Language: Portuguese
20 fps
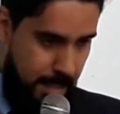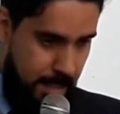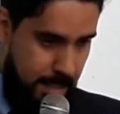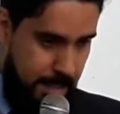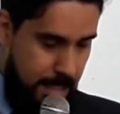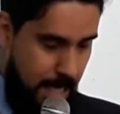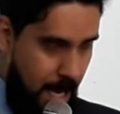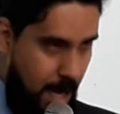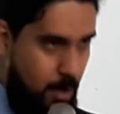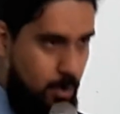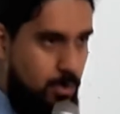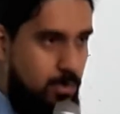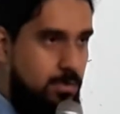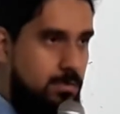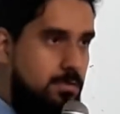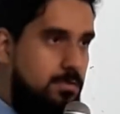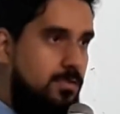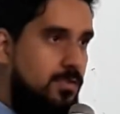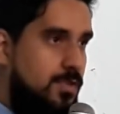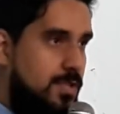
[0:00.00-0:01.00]
E é
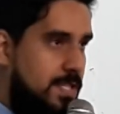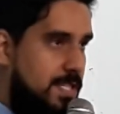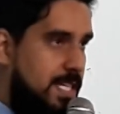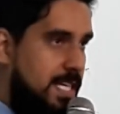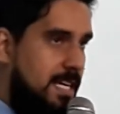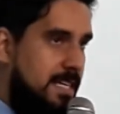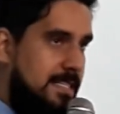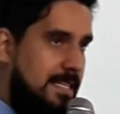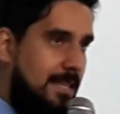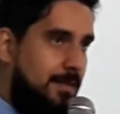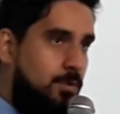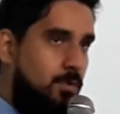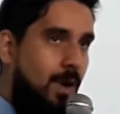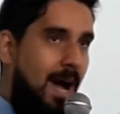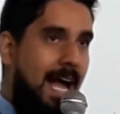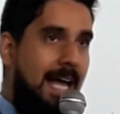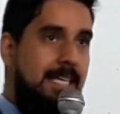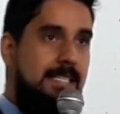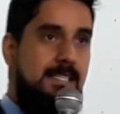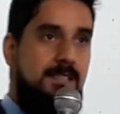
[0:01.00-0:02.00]
algo nos dias
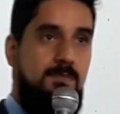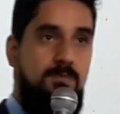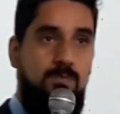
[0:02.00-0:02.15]
atuais